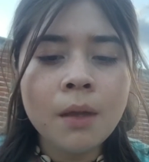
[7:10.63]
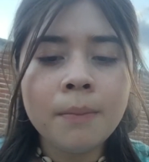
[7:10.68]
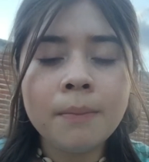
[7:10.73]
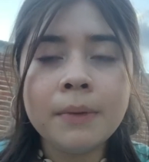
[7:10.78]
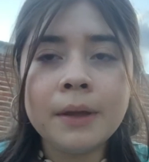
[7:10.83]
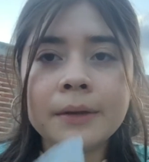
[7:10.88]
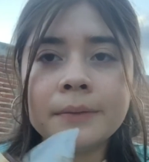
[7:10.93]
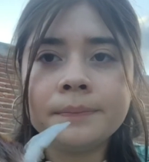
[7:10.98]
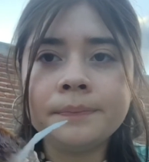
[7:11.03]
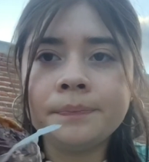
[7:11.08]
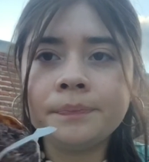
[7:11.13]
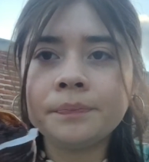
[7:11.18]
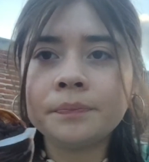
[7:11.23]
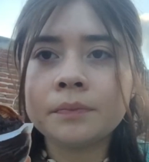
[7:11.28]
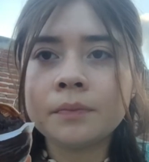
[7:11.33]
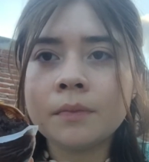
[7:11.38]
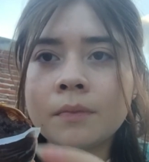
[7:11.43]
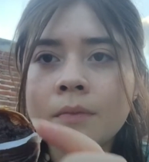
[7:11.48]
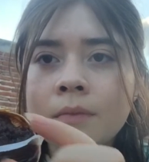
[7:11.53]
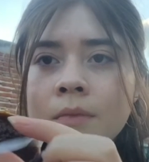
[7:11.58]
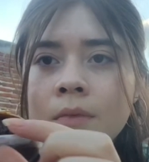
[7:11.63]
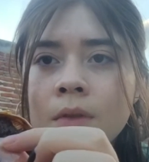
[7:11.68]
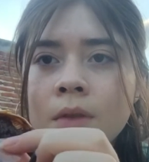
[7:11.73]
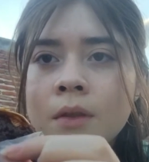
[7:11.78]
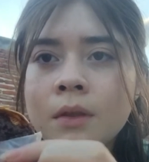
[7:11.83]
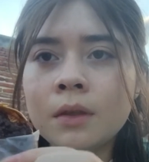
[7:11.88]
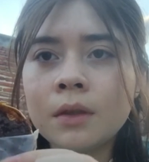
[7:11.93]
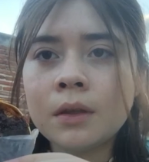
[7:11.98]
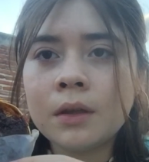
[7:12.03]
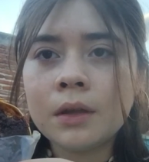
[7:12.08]
Vean.
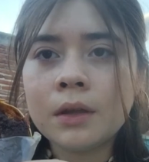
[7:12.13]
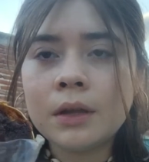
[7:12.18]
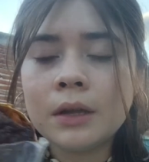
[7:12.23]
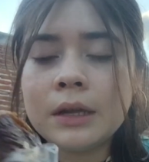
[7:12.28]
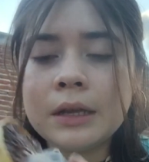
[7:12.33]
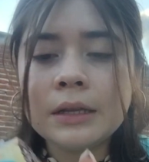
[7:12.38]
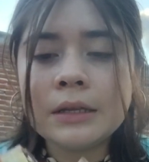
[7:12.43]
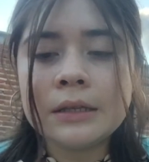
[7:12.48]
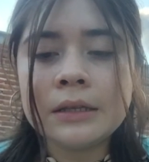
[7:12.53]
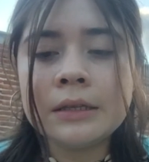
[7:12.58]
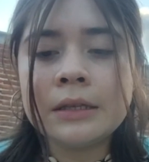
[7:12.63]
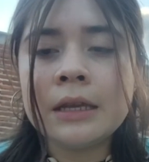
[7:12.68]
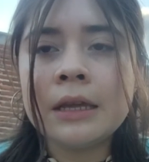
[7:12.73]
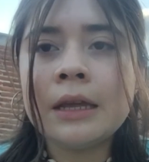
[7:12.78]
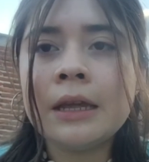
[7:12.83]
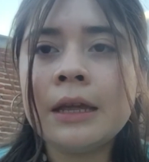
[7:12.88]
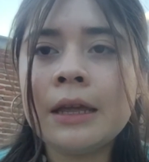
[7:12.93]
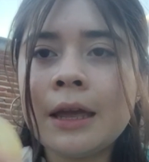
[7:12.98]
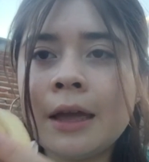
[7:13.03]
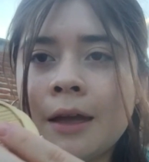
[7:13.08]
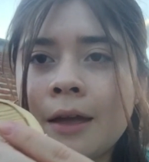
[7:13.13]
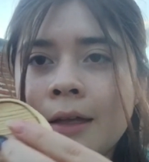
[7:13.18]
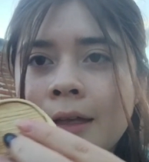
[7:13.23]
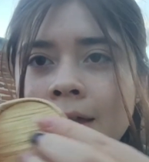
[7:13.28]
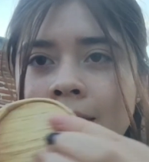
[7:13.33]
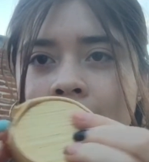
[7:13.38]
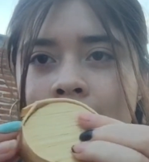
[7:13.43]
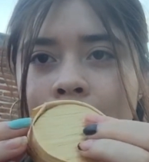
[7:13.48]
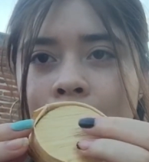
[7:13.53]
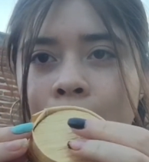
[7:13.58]
Es así y ya
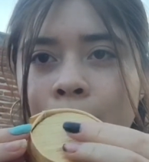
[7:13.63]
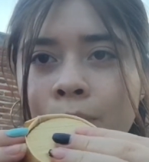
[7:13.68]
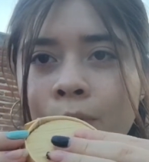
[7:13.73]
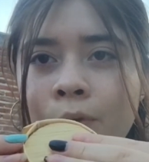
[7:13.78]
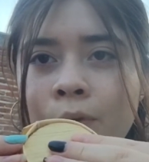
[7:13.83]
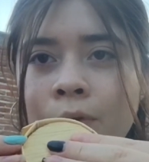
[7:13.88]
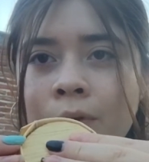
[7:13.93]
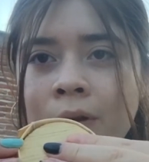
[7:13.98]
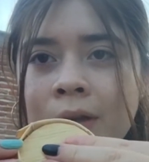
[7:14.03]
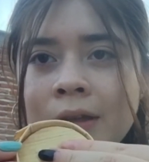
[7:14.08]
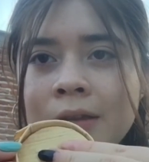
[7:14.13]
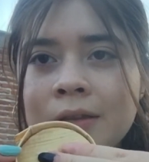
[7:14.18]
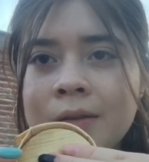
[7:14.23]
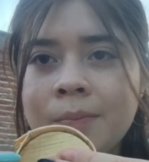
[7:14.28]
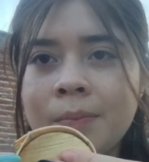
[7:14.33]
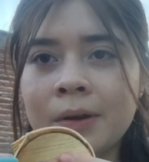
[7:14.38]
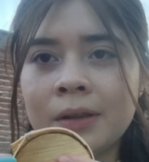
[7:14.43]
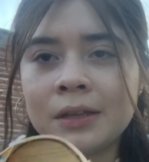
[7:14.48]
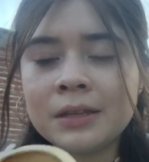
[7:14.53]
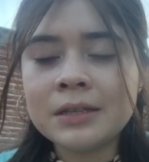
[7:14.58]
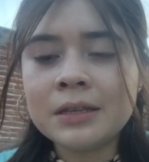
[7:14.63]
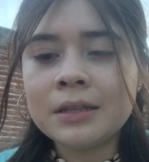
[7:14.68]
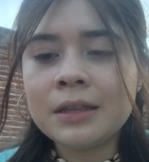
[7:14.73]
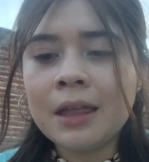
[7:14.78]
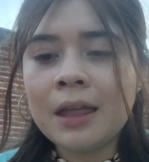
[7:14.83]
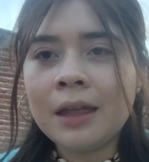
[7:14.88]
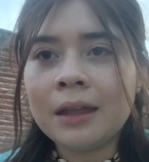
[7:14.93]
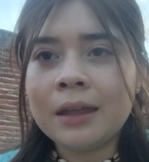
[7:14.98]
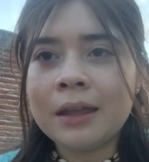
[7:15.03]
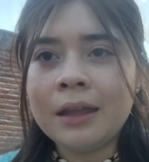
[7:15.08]
empujo esa partecita
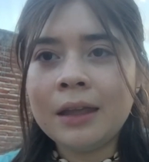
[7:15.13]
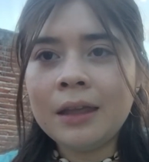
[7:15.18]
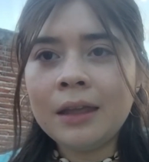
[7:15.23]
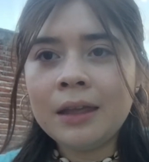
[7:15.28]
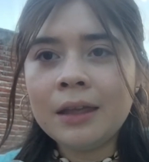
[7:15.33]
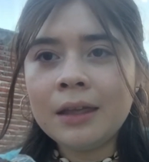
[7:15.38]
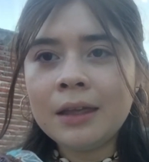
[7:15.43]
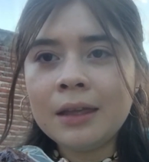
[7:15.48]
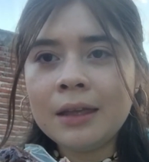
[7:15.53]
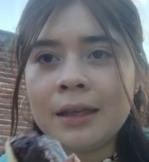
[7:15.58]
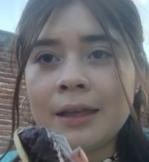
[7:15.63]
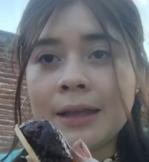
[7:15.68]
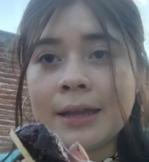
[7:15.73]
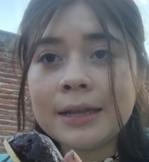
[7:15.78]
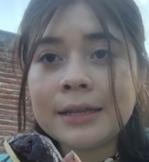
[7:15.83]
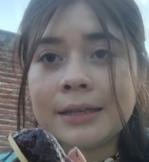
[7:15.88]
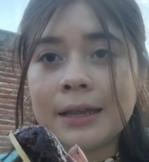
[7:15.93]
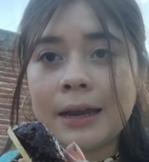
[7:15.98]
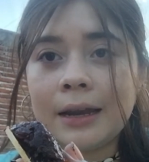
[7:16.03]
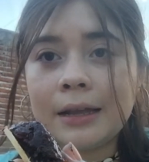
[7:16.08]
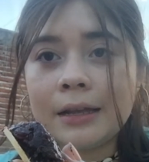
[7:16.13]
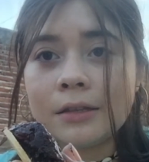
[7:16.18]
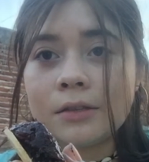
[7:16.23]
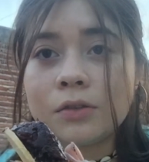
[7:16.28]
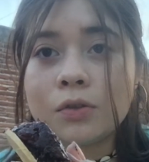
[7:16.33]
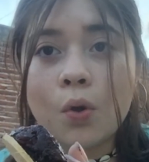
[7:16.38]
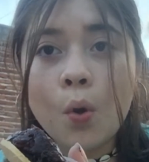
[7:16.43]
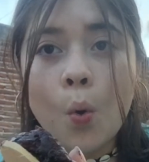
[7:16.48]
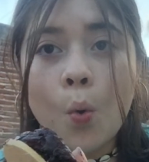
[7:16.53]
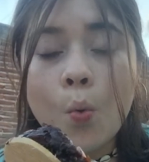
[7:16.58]
de aquí y sale
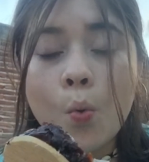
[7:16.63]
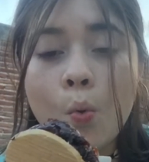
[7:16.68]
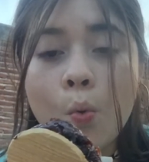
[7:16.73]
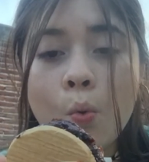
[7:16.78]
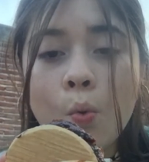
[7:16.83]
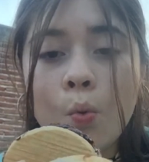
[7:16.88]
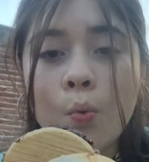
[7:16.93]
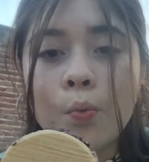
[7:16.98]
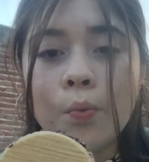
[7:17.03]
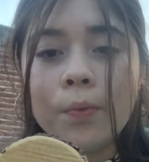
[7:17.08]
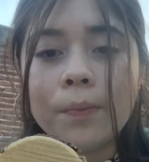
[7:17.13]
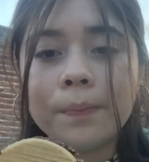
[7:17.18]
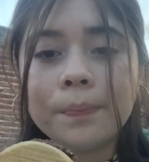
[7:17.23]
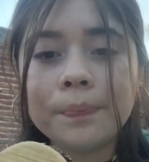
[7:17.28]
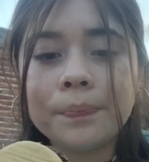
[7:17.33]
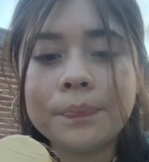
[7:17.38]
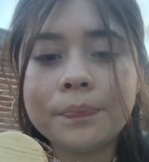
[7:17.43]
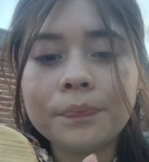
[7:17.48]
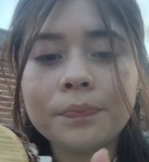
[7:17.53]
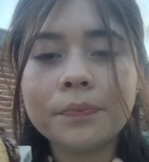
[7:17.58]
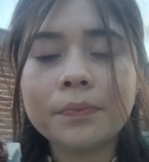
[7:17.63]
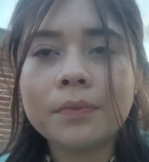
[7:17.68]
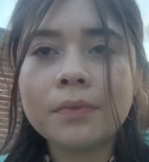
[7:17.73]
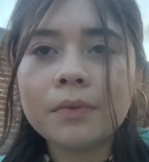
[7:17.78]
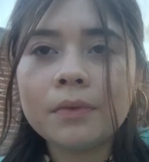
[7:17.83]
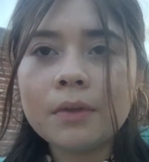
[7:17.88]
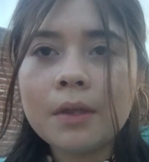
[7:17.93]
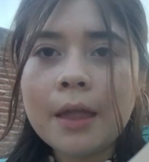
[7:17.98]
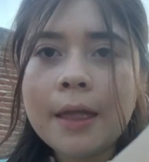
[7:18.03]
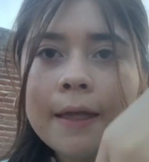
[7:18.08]
esto. Uh.
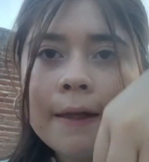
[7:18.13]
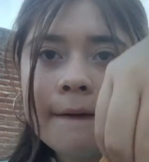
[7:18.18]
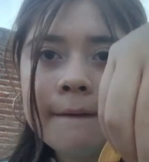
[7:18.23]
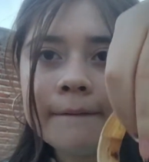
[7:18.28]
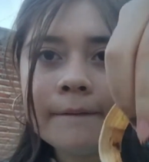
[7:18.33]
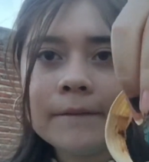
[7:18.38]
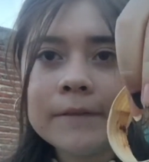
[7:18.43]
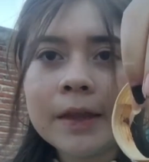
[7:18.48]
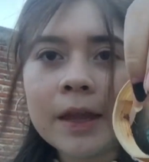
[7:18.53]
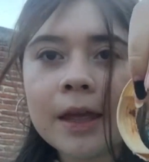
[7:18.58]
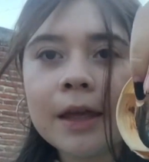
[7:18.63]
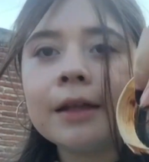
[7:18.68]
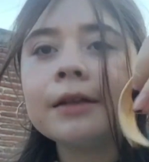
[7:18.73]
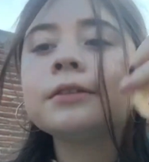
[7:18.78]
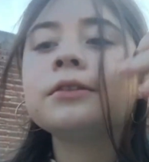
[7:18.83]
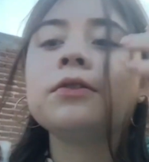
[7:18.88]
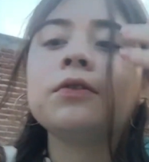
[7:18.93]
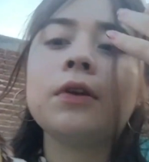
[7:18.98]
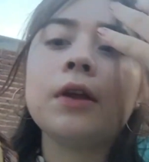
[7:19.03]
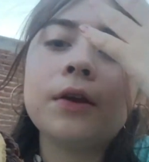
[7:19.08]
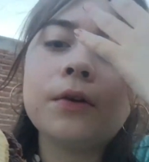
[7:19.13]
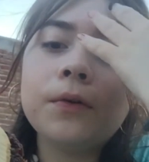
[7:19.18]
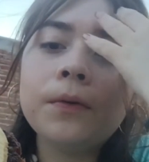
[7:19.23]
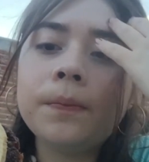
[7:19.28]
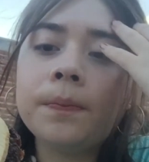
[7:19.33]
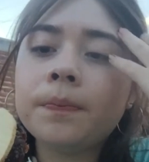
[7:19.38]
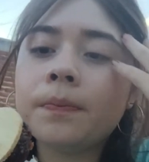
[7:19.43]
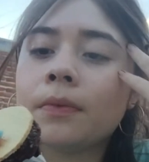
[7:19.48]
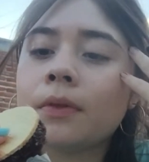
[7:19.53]
Y así un aro.